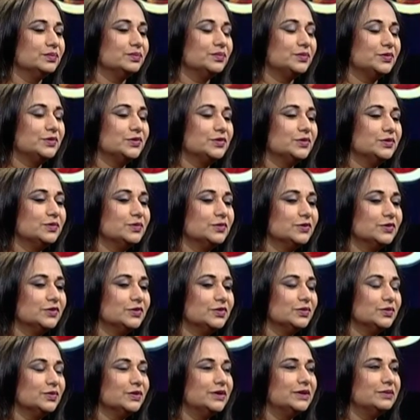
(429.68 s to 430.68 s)
প্রথমত
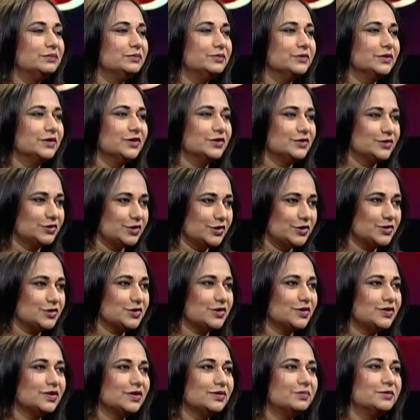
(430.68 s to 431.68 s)
উনি জয়
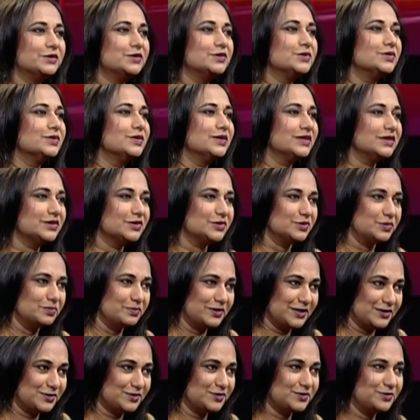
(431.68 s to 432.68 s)
সরকার ভীষণ একজন
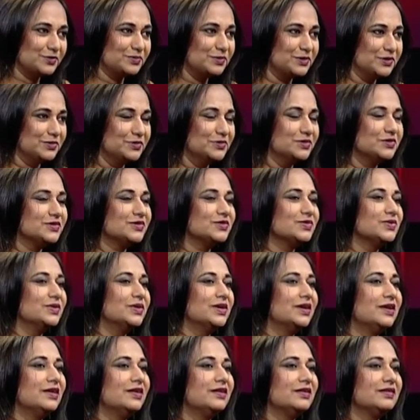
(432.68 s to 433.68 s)
ব্যস্ত মানুষ
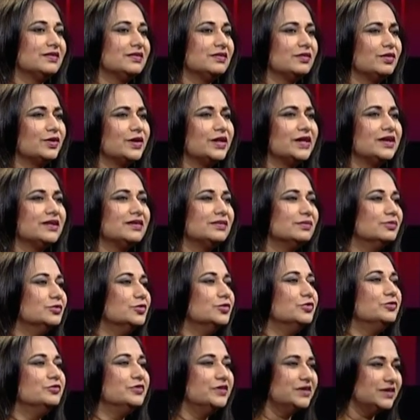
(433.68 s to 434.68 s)
ওনার অনেক
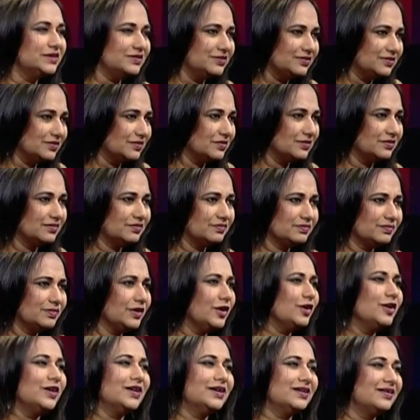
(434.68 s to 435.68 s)
মুভির
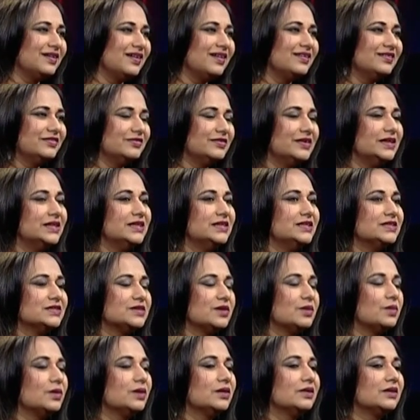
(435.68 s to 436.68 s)
হয় না গান রিলিজ
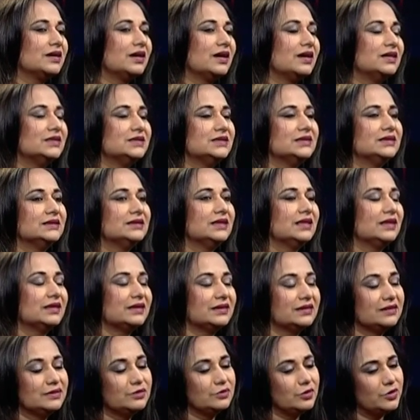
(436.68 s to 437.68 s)
হওয়ার কাজে
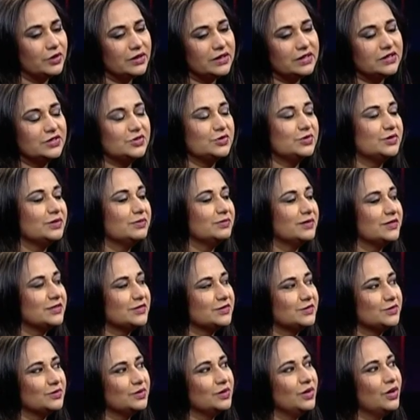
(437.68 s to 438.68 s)
থাকেন অনেক কিছুতে
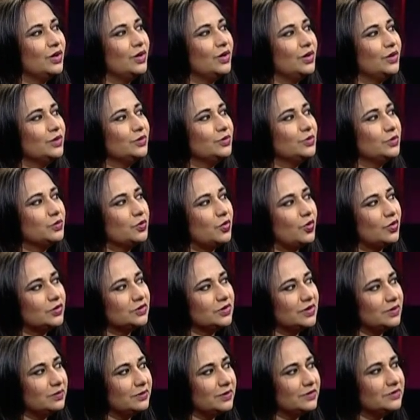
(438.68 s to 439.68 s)
ব্যস্ত তো
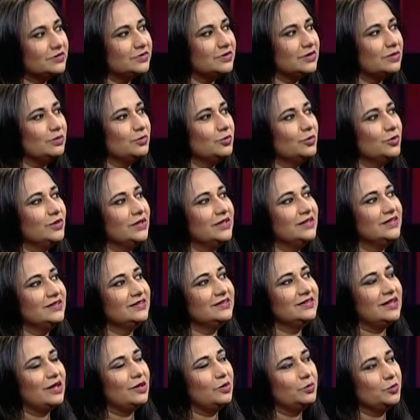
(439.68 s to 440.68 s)
কথাবার্তা বলে
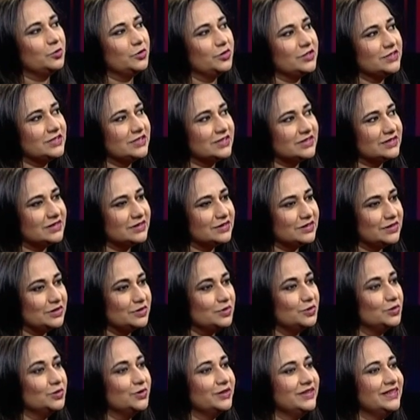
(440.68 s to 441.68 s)
তারপরে সেটাকে
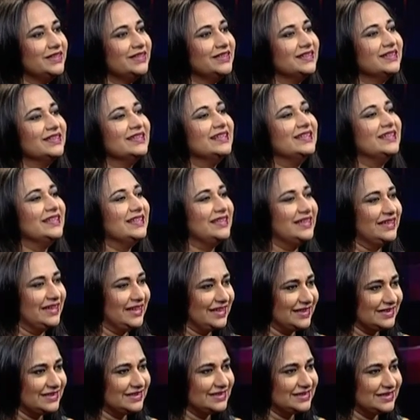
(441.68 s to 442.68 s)
গড়িয়ে
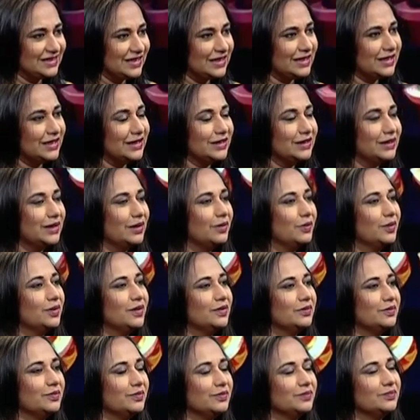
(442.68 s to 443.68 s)
একটা জায়গায় নেওয়া
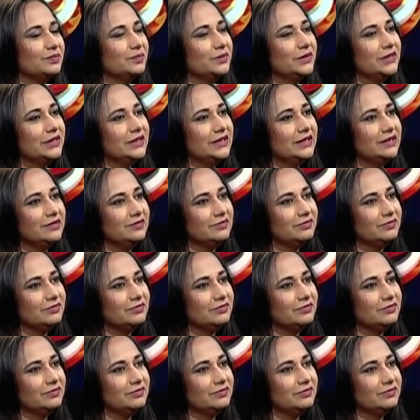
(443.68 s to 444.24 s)
মানে